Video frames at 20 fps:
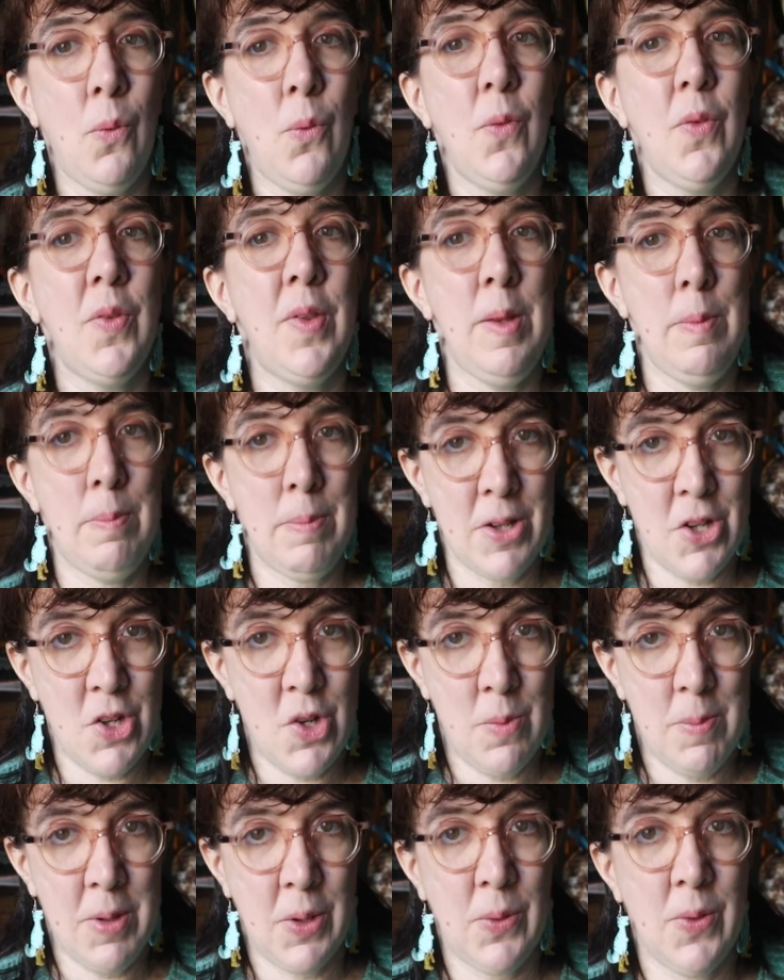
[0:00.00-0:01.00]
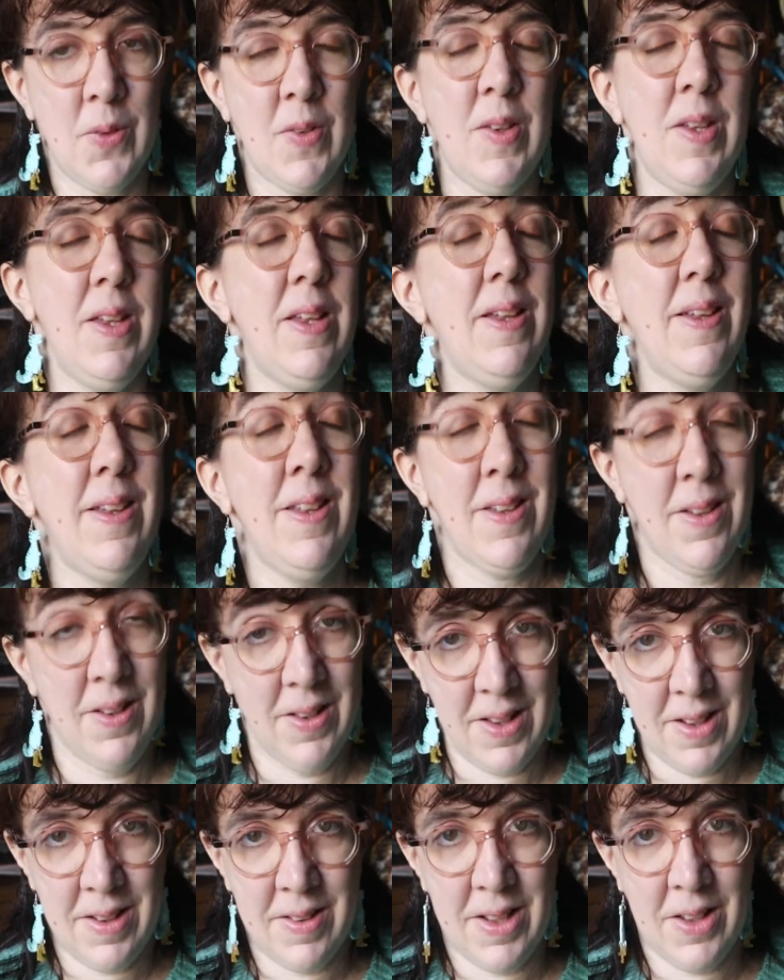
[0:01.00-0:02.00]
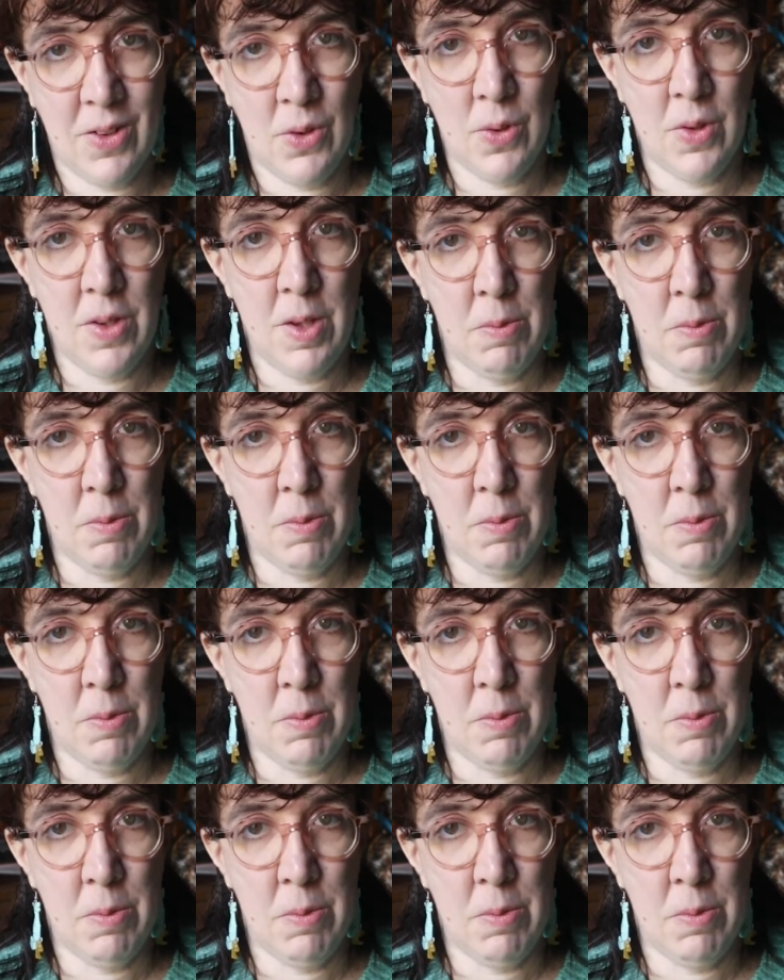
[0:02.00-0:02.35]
ont des pages numérotées et un index au